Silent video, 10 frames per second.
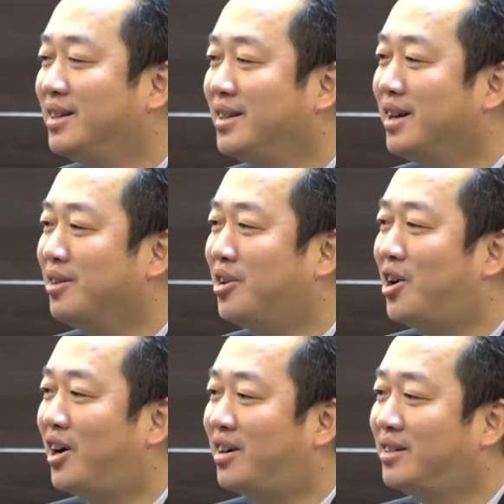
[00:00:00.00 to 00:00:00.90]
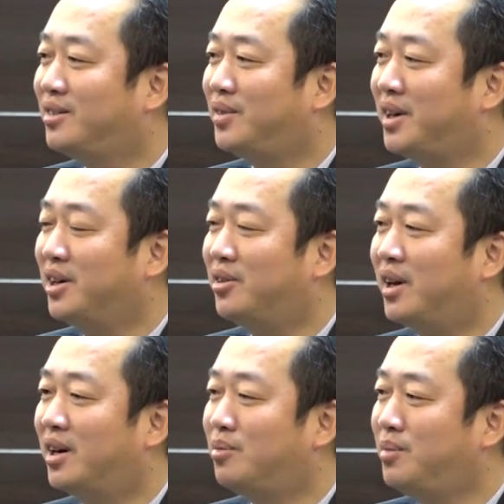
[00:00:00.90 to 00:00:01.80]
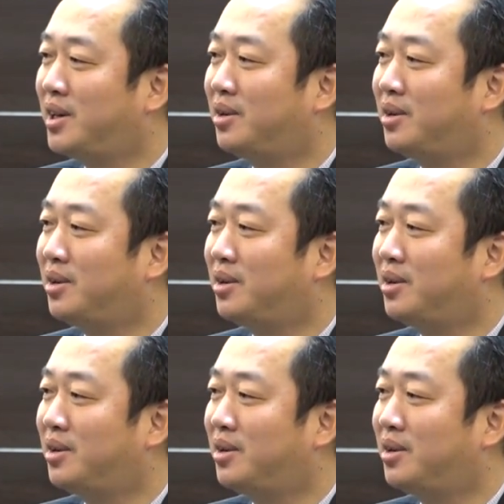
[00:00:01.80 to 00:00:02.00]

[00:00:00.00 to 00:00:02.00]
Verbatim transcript: thì đều lo lắng và đều là không biết